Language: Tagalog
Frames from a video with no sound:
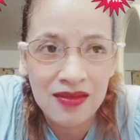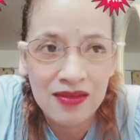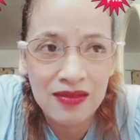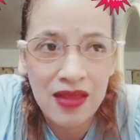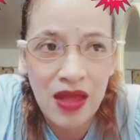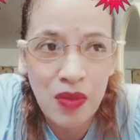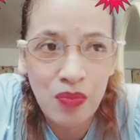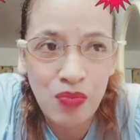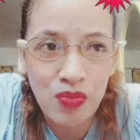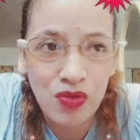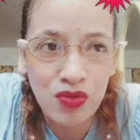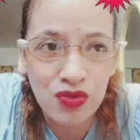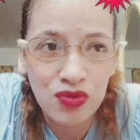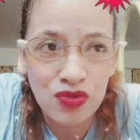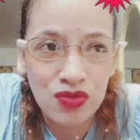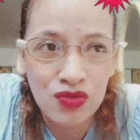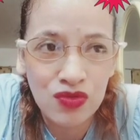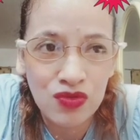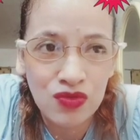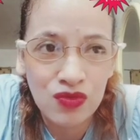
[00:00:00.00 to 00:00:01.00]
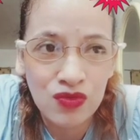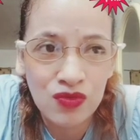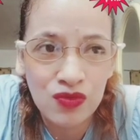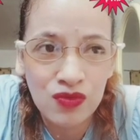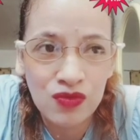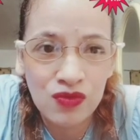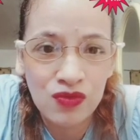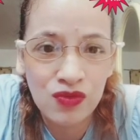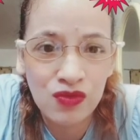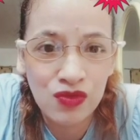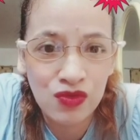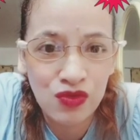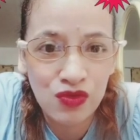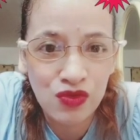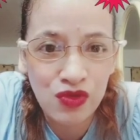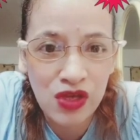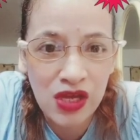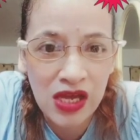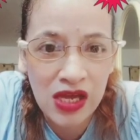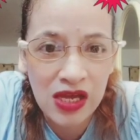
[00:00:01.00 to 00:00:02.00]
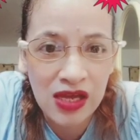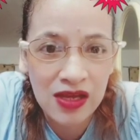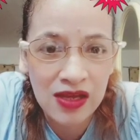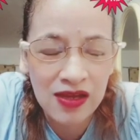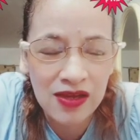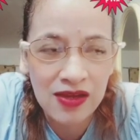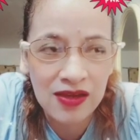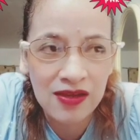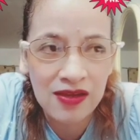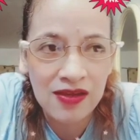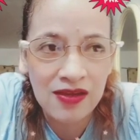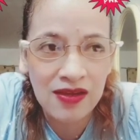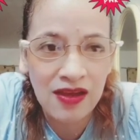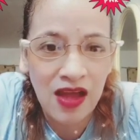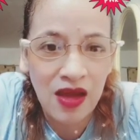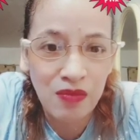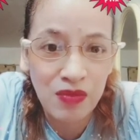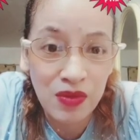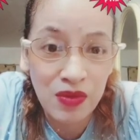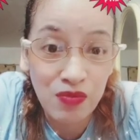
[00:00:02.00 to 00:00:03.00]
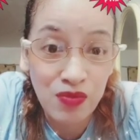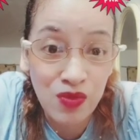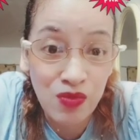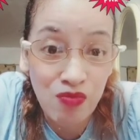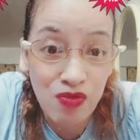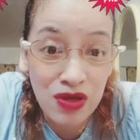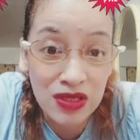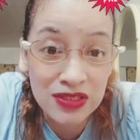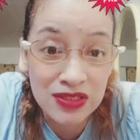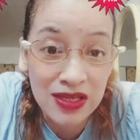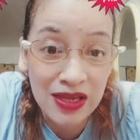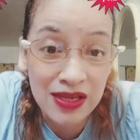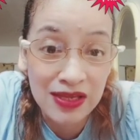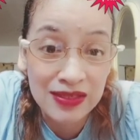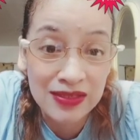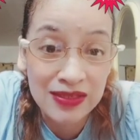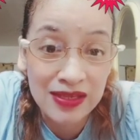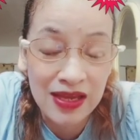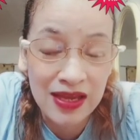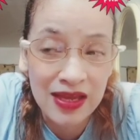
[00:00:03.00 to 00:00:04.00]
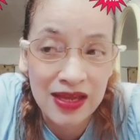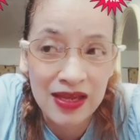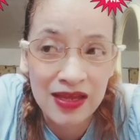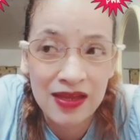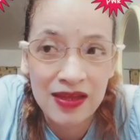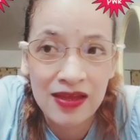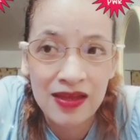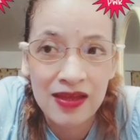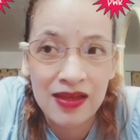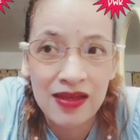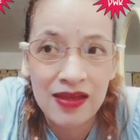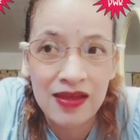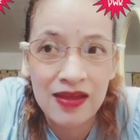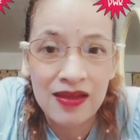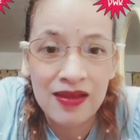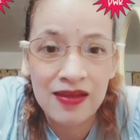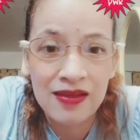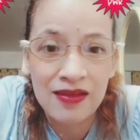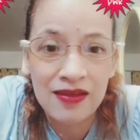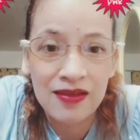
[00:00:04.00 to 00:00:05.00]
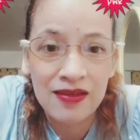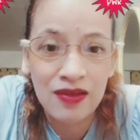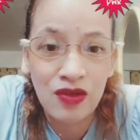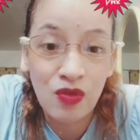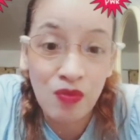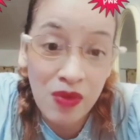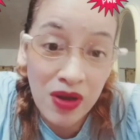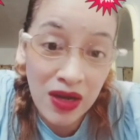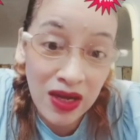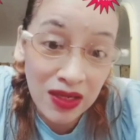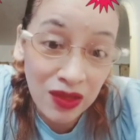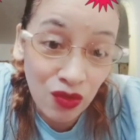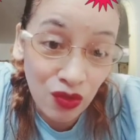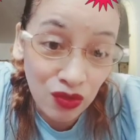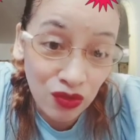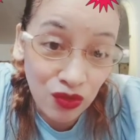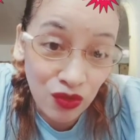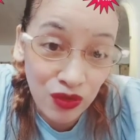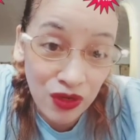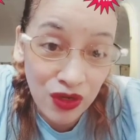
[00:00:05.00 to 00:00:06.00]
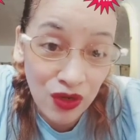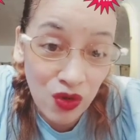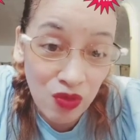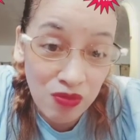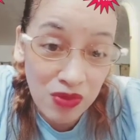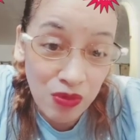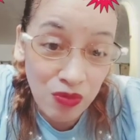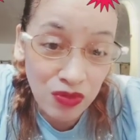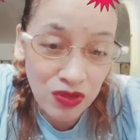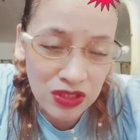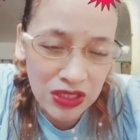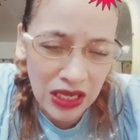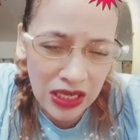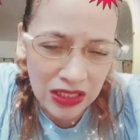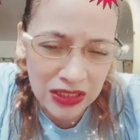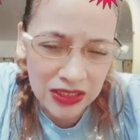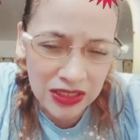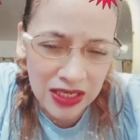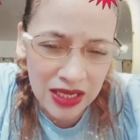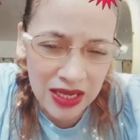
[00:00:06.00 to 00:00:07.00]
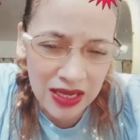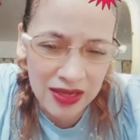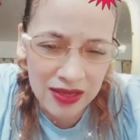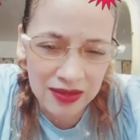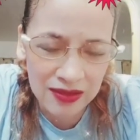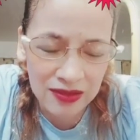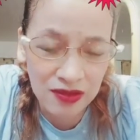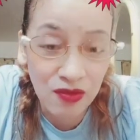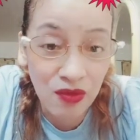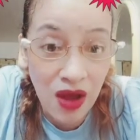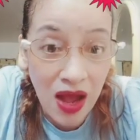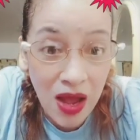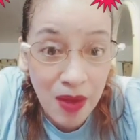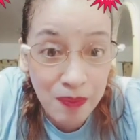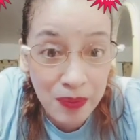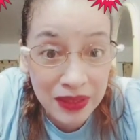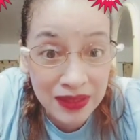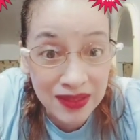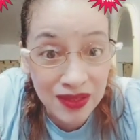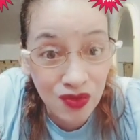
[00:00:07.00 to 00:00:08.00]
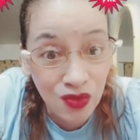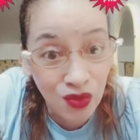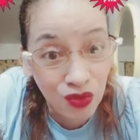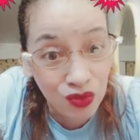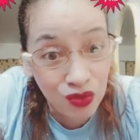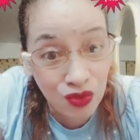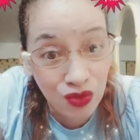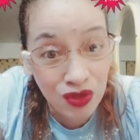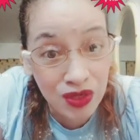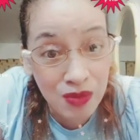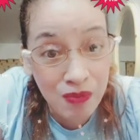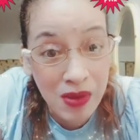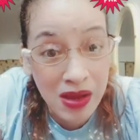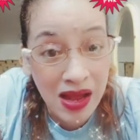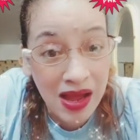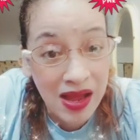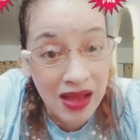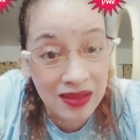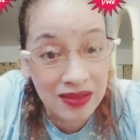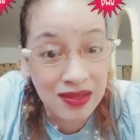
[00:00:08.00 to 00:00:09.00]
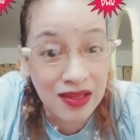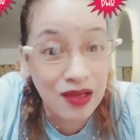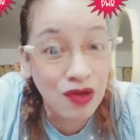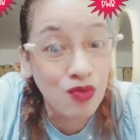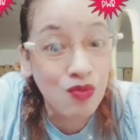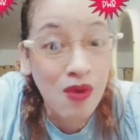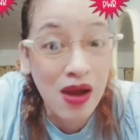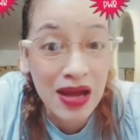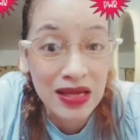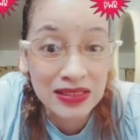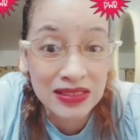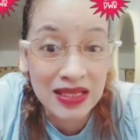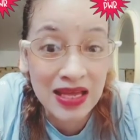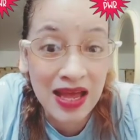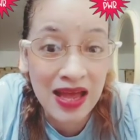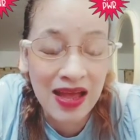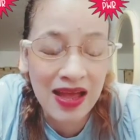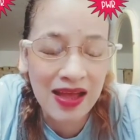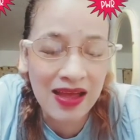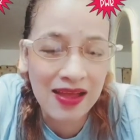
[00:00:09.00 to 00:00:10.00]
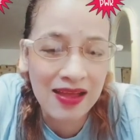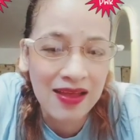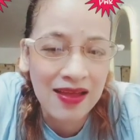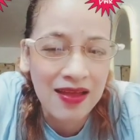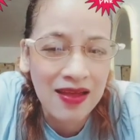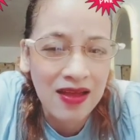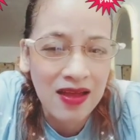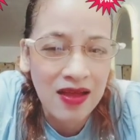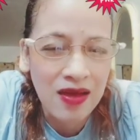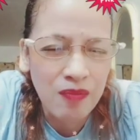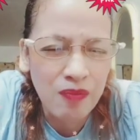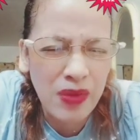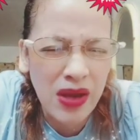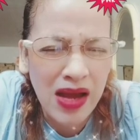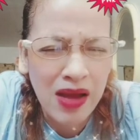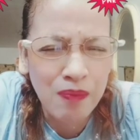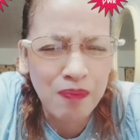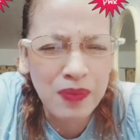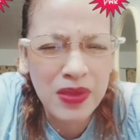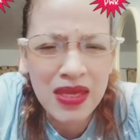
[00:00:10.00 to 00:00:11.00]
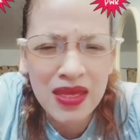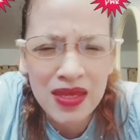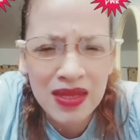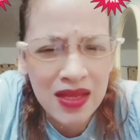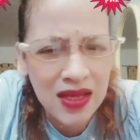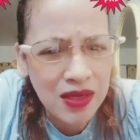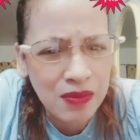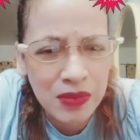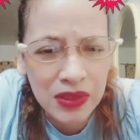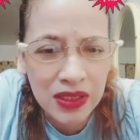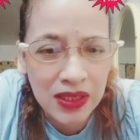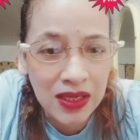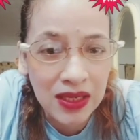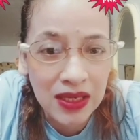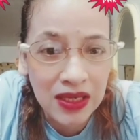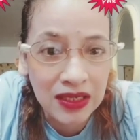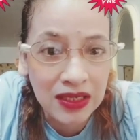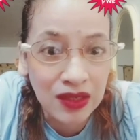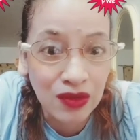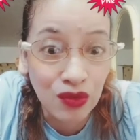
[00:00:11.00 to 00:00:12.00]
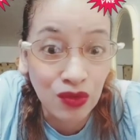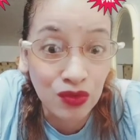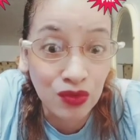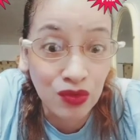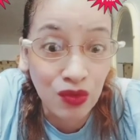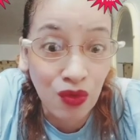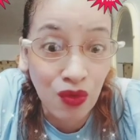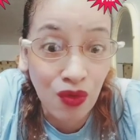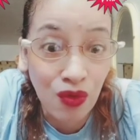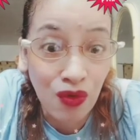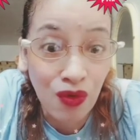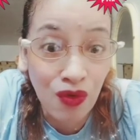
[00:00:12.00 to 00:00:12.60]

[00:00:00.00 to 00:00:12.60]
Tapos, gusto niya ang magbubuhat sa kanya, yung mga doktor na gumamot sa kanya, yung apat na doktor na pang dalubhasa, pang pinakamagaling na doktor.